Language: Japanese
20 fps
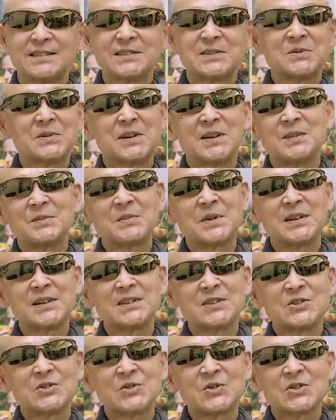俺はあんま
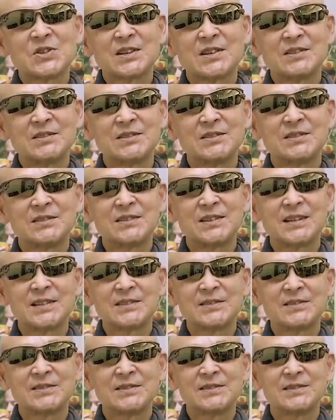り中古車のあ
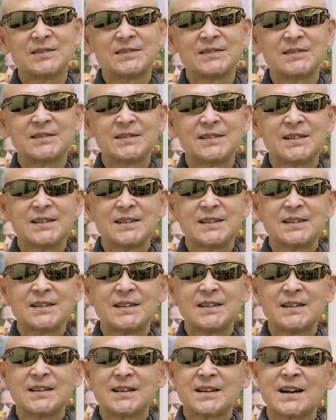の、
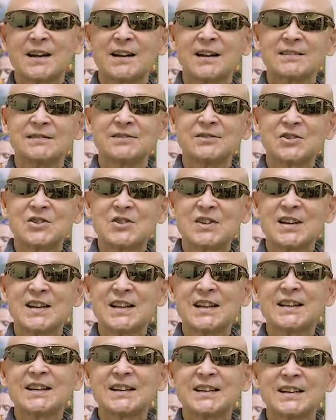えー、価格を知ら
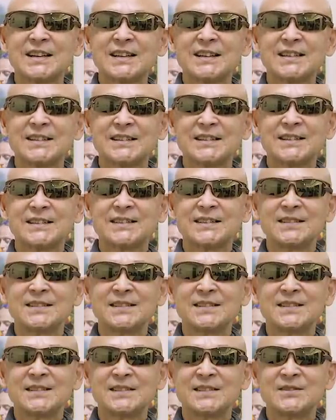ないから、うん、
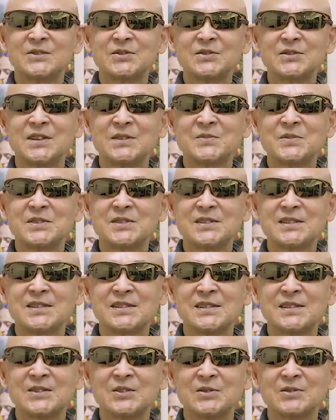えー、どんな
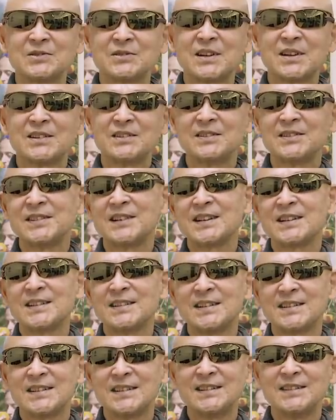ビジネスでどのぐらいの利
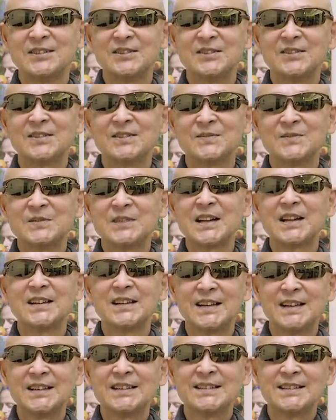益出てんのみた
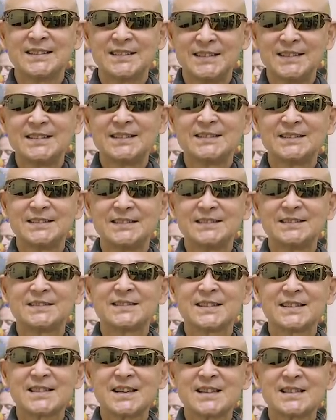いな、
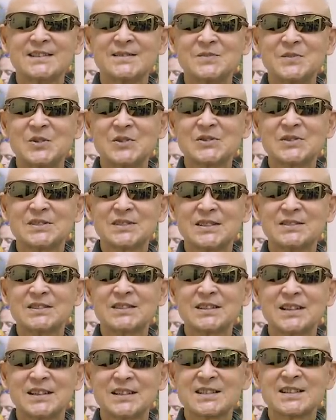うん、写真も送ってく
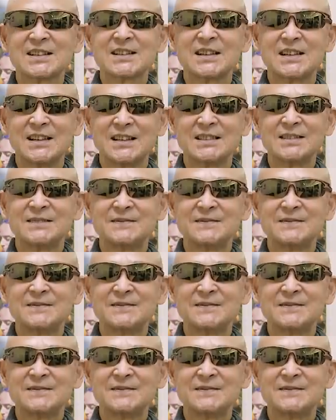れたりしてたよ、